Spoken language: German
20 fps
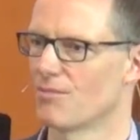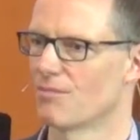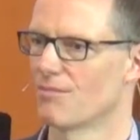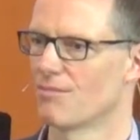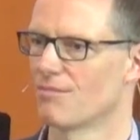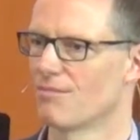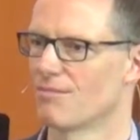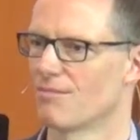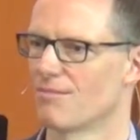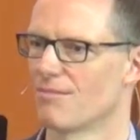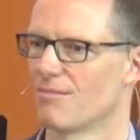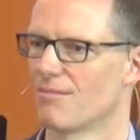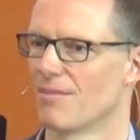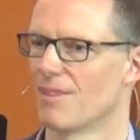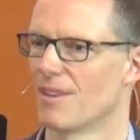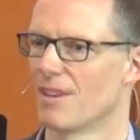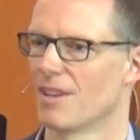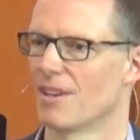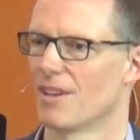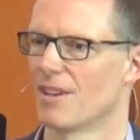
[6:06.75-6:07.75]

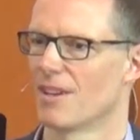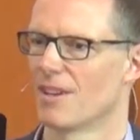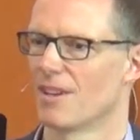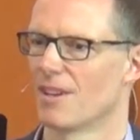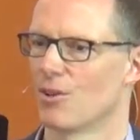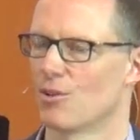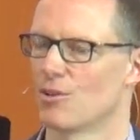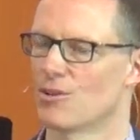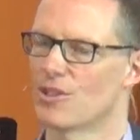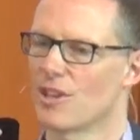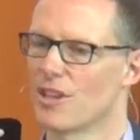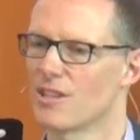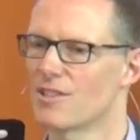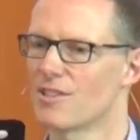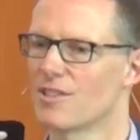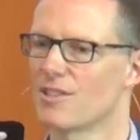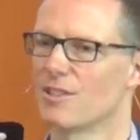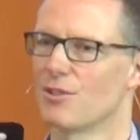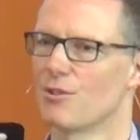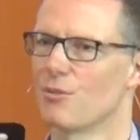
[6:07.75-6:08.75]
Und jetzt
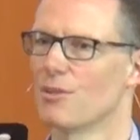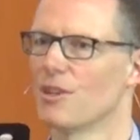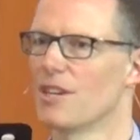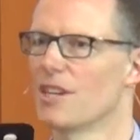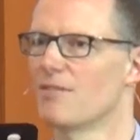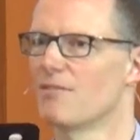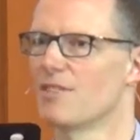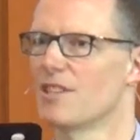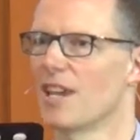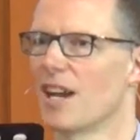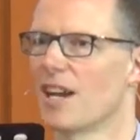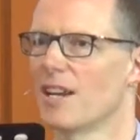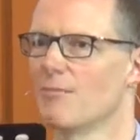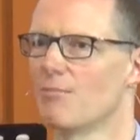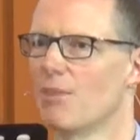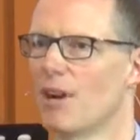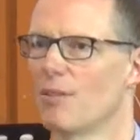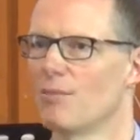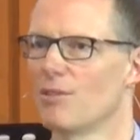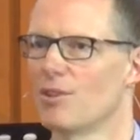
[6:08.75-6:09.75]
kannst du dir überlegen, wie
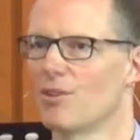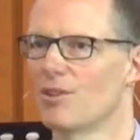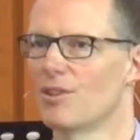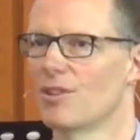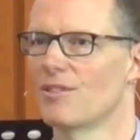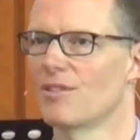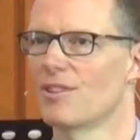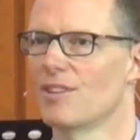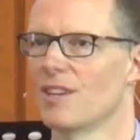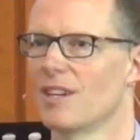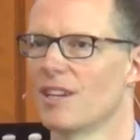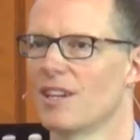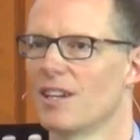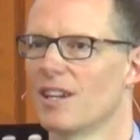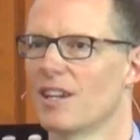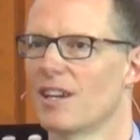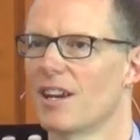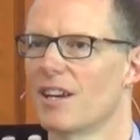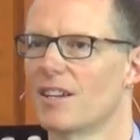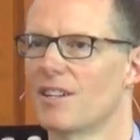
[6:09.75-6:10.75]
dein Babylon
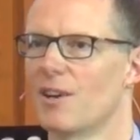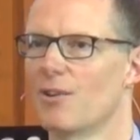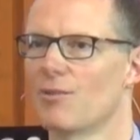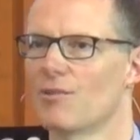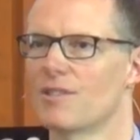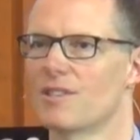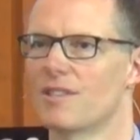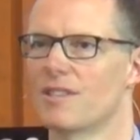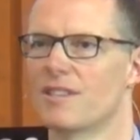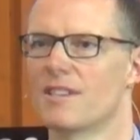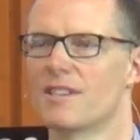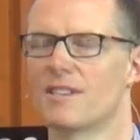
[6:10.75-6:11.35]
gerade aussieht.